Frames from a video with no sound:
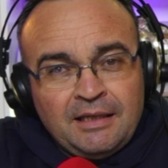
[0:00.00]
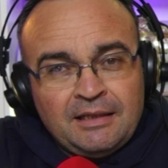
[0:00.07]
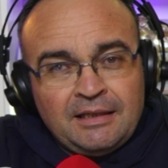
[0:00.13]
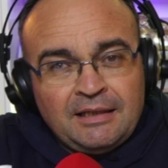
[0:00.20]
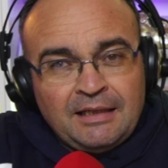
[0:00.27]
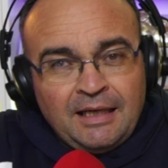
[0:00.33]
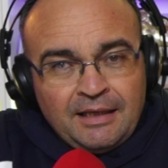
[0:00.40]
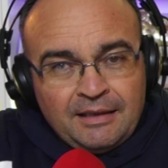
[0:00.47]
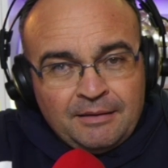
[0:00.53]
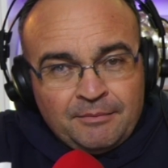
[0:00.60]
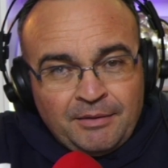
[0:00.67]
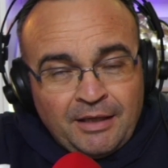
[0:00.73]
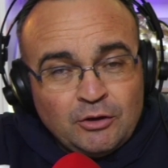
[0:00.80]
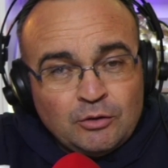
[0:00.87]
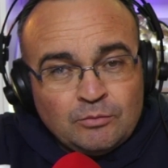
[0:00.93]
en la que
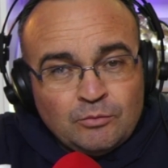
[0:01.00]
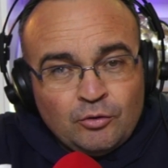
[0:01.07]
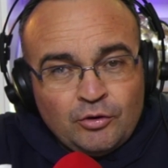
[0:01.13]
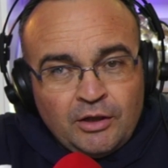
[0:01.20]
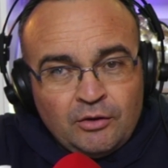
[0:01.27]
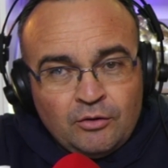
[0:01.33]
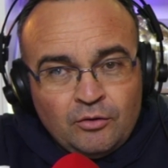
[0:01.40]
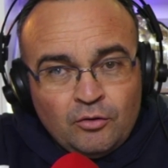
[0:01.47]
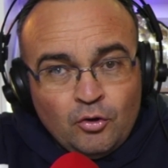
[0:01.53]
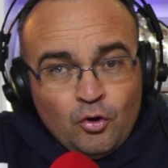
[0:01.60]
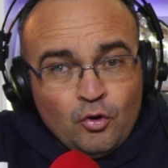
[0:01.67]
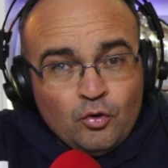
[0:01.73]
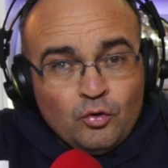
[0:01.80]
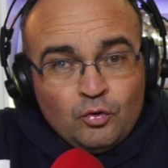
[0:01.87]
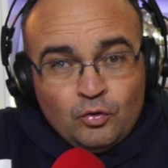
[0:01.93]
Brandon Moreno
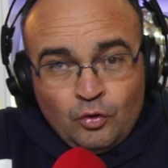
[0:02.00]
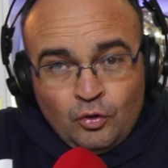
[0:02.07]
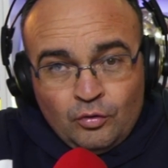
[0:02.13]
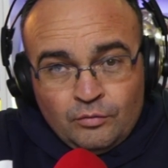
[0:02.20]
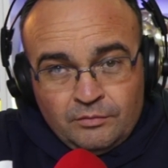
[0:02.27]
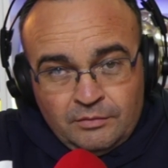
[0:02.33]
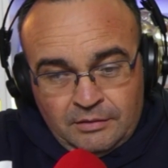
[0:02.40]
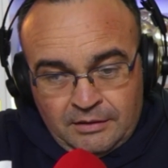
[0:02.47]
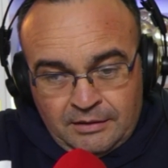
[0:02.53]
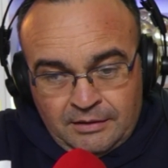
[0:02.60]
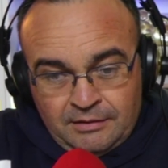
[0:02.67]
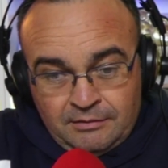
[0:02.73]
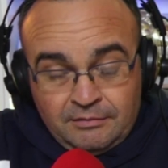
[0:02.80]
juró eh,